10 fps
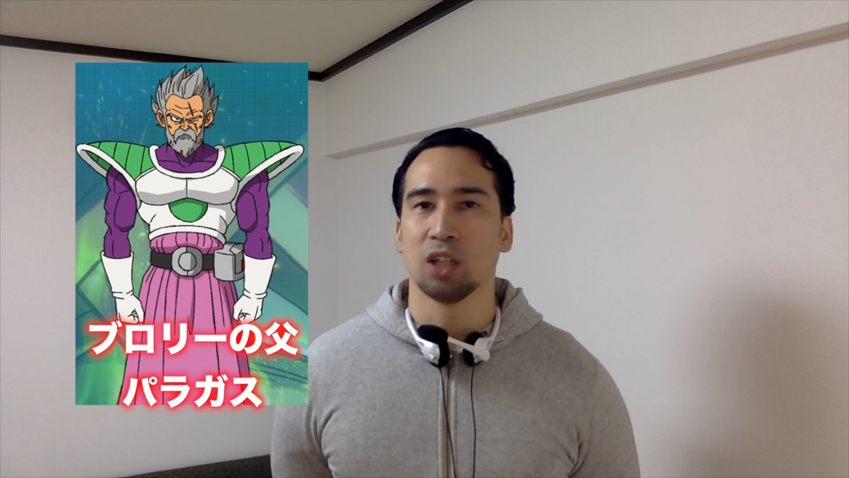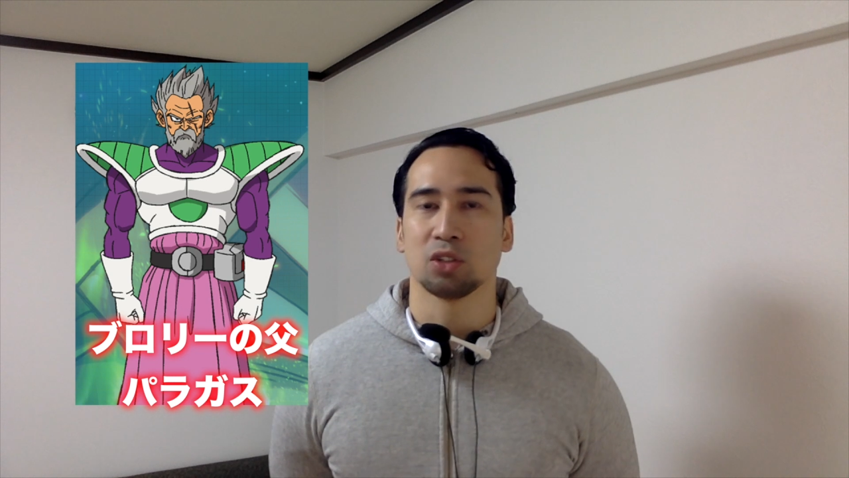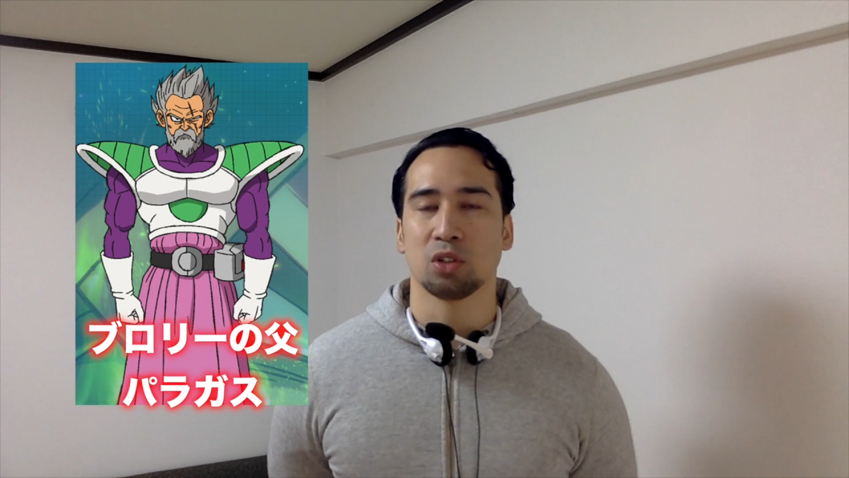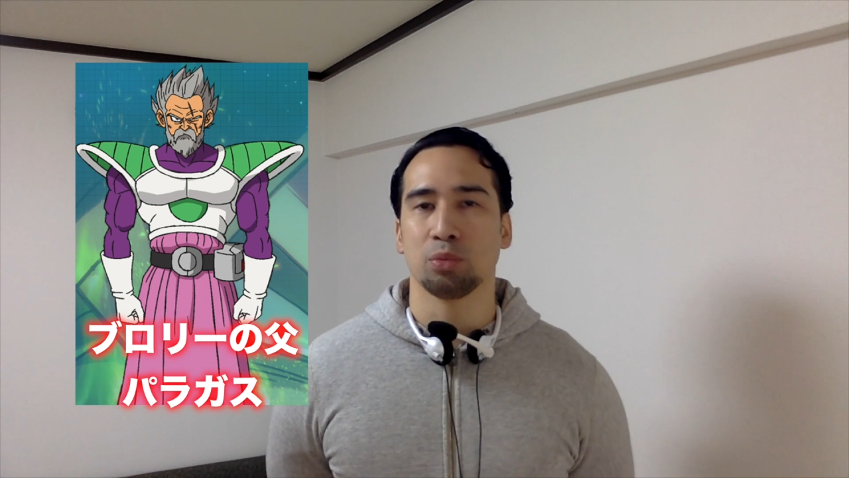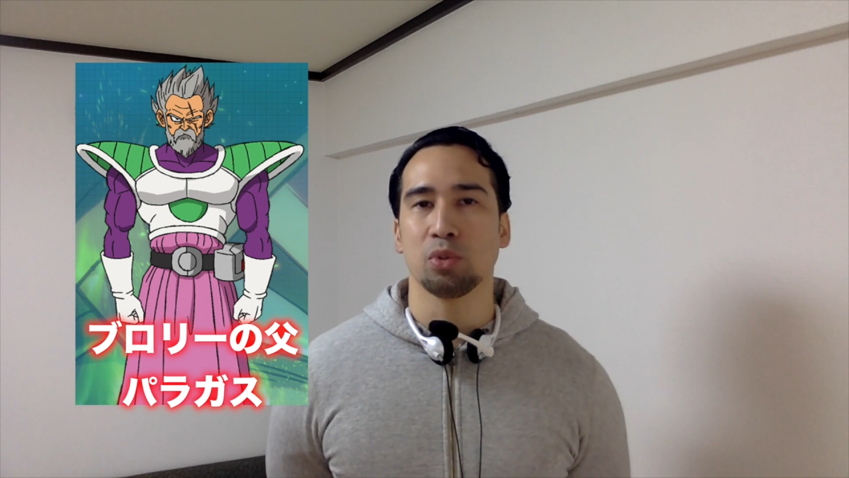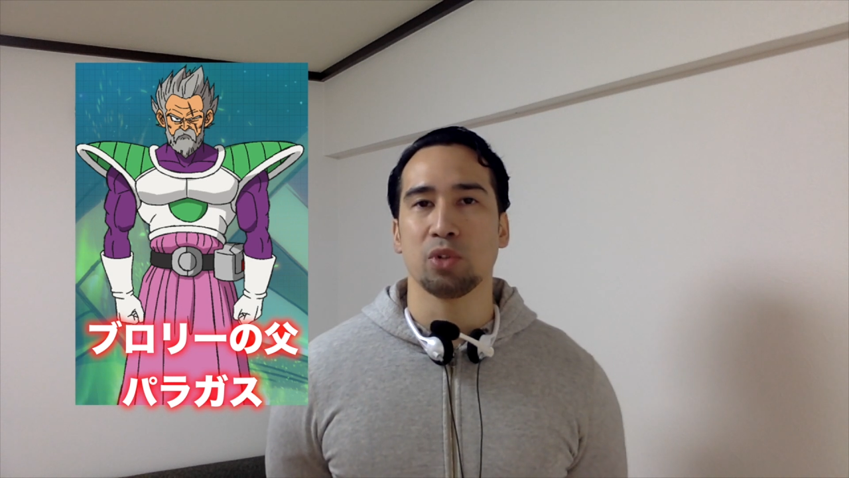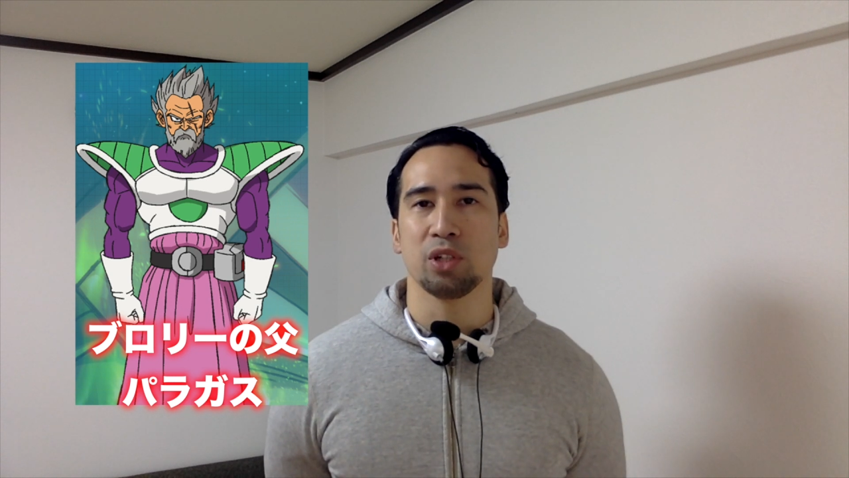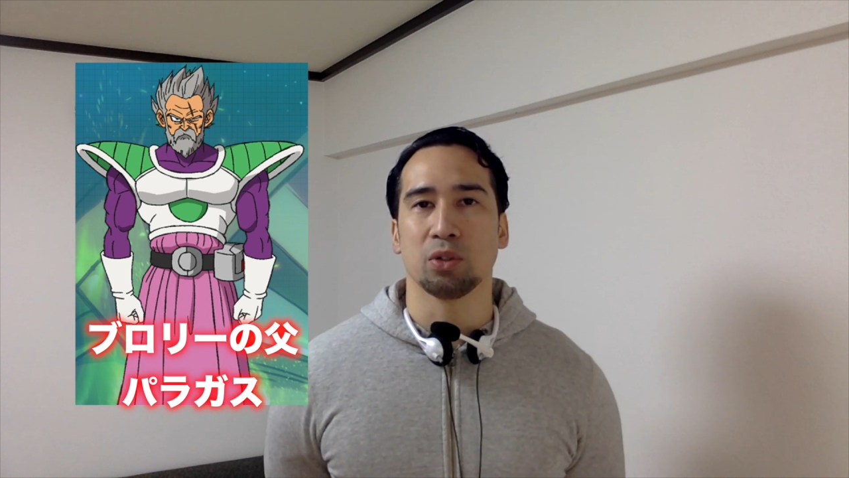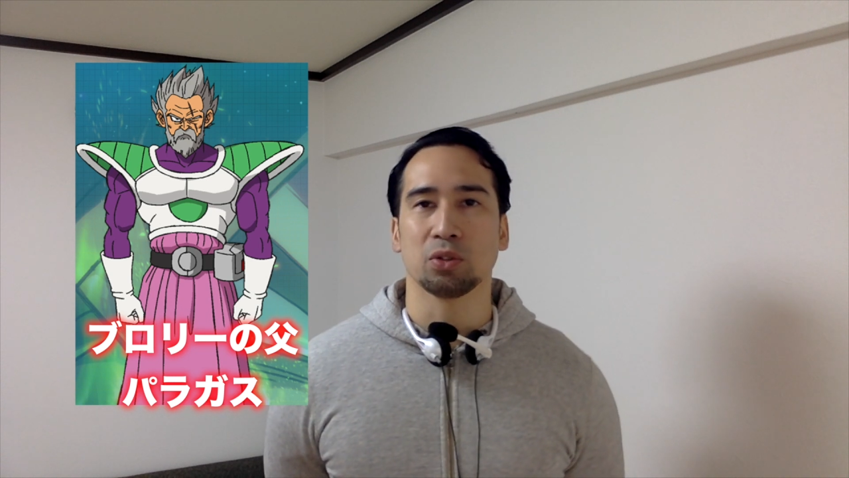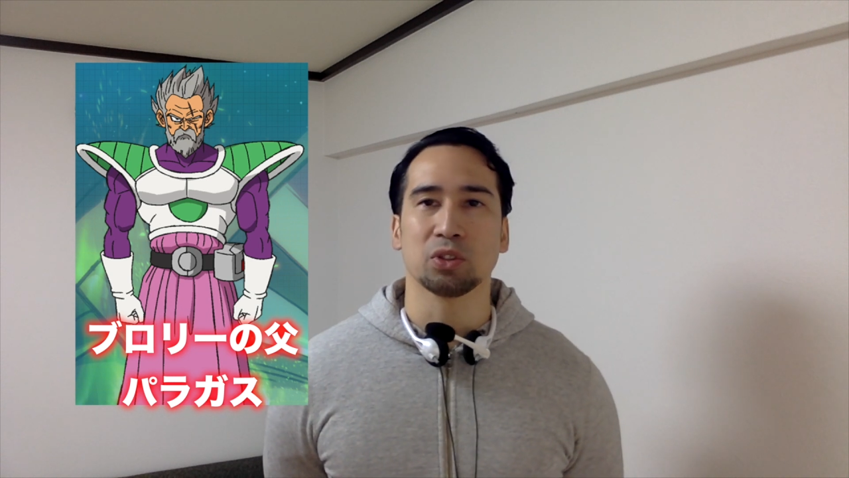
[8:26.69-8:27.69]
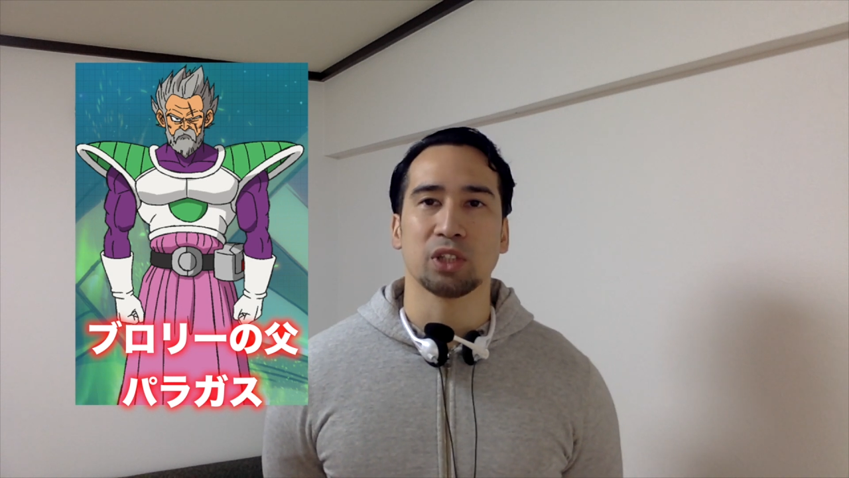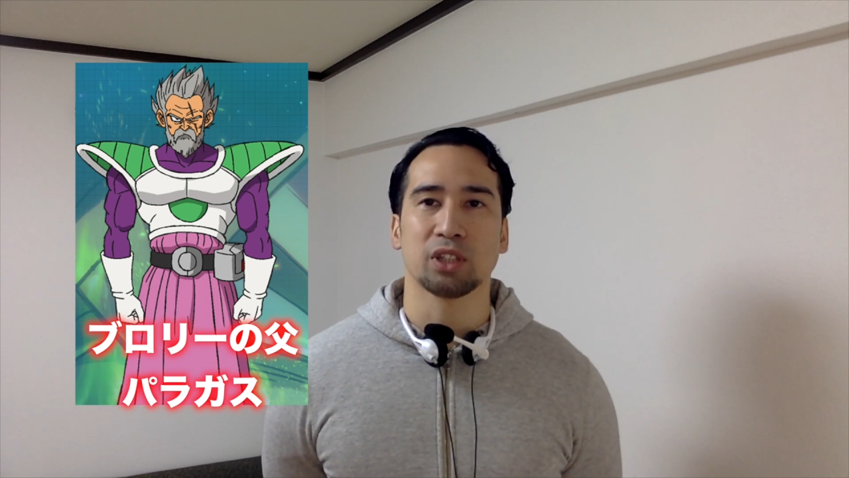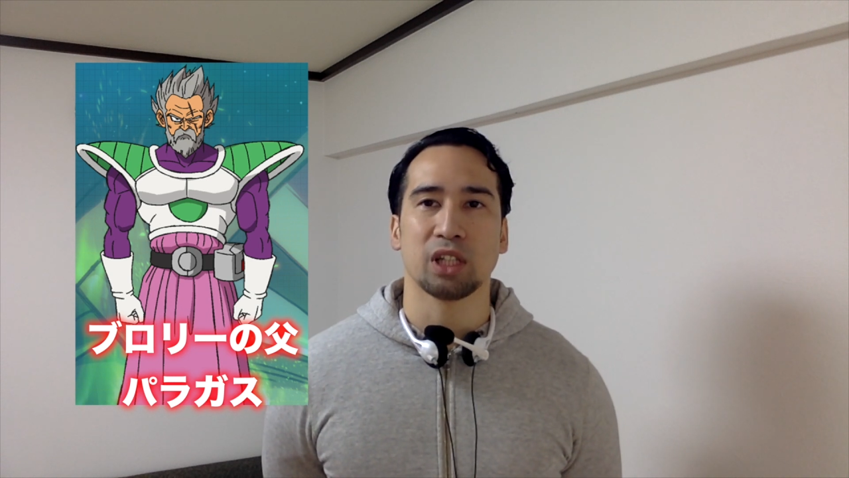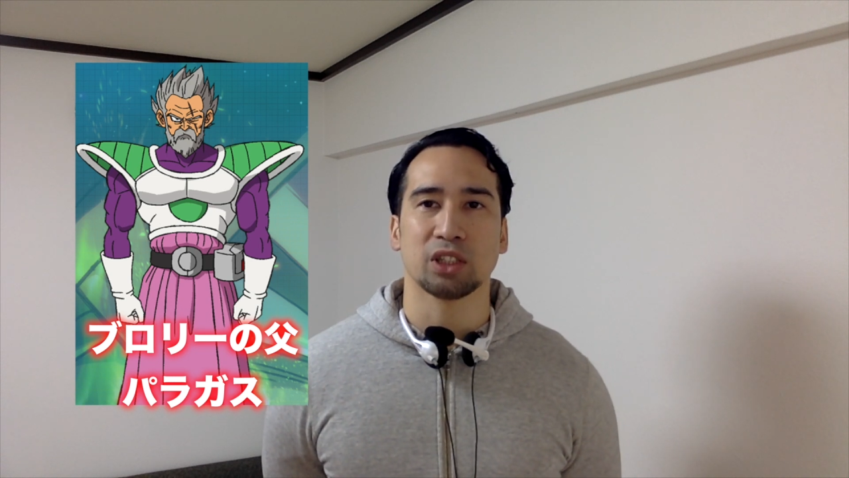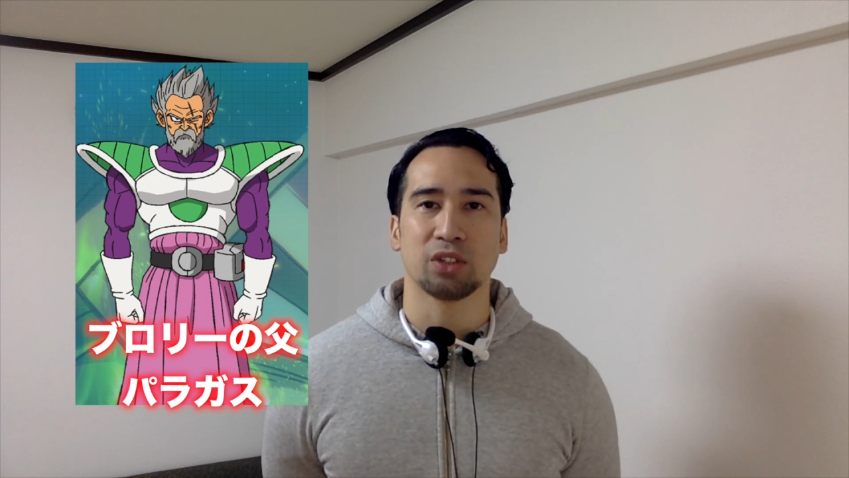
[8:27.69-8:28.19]
そのブロリーのお父さん
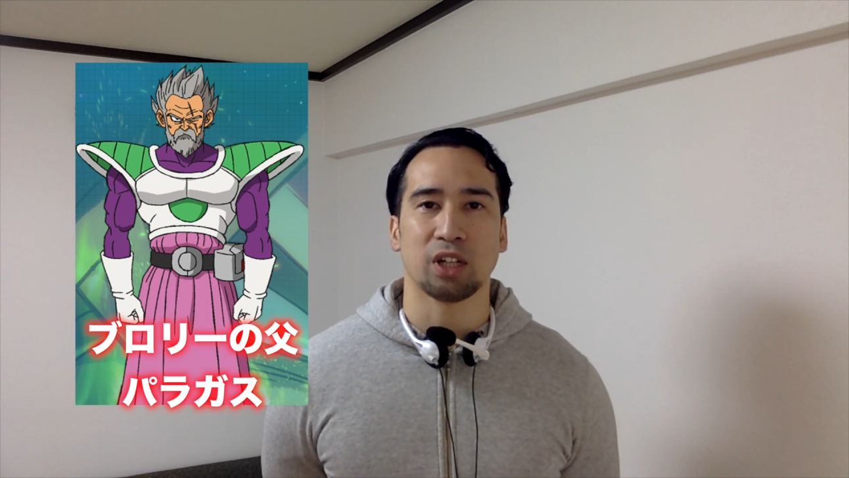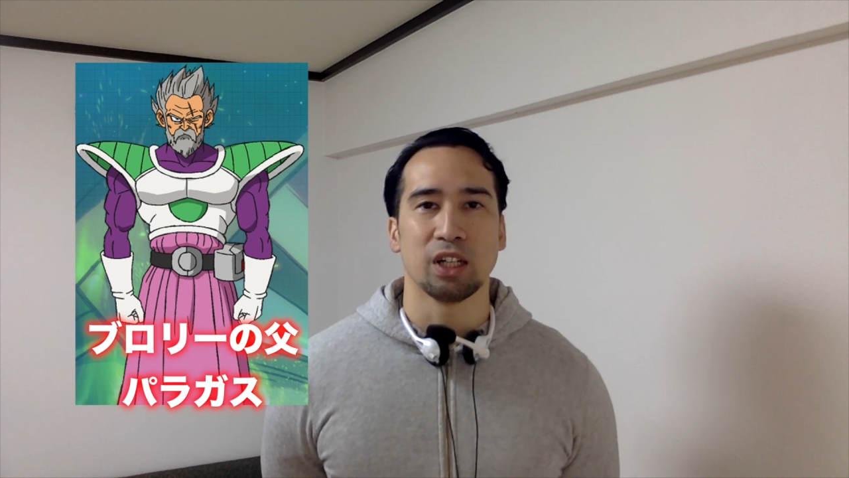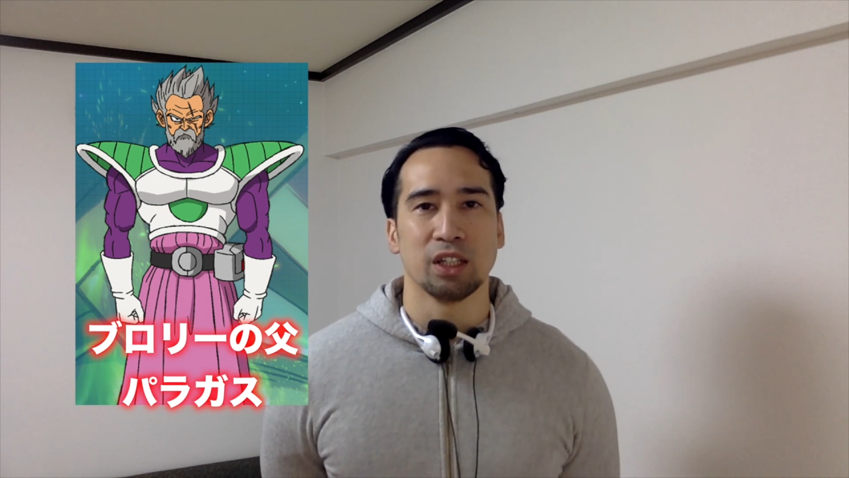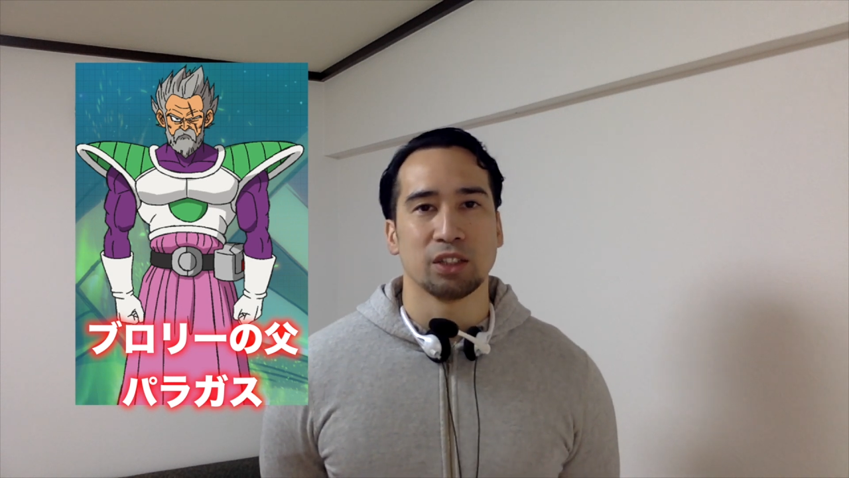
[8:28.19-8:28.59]
に対しては